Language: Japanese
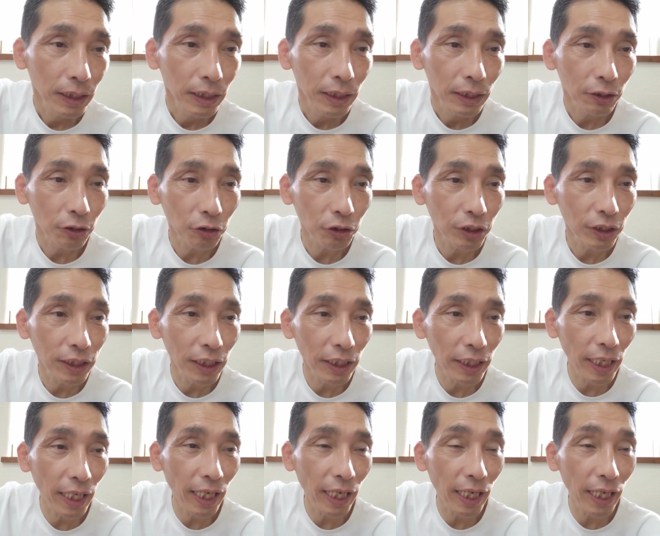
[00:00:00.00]
そして
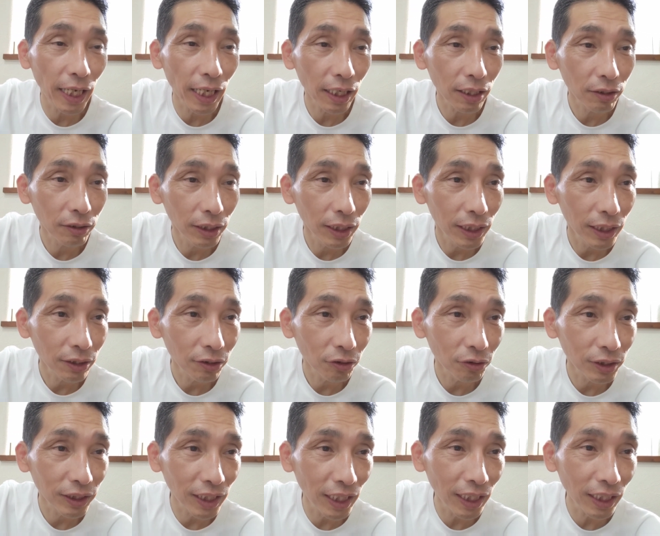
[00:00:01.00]
ね、えっと、
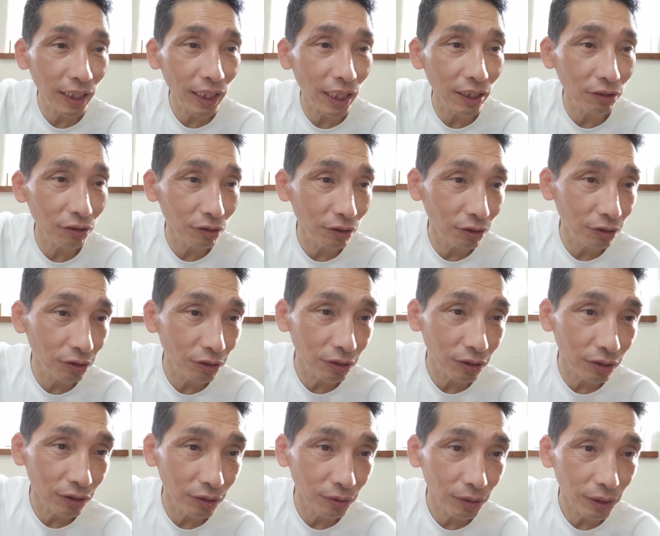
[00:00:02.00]
前回の
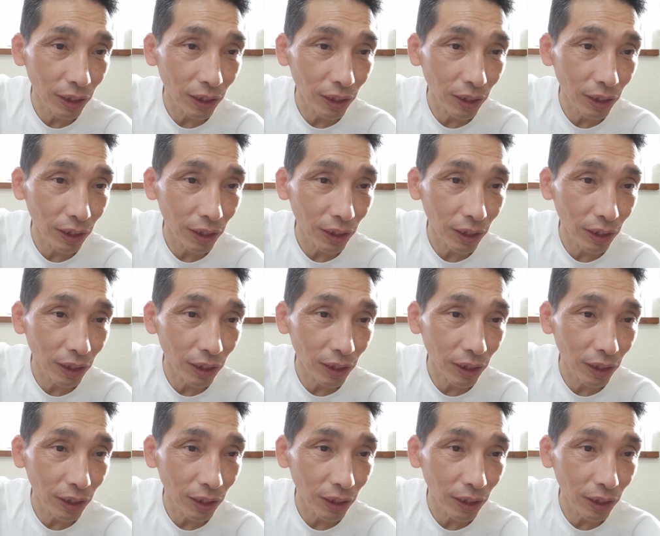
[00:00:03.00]
ニュース、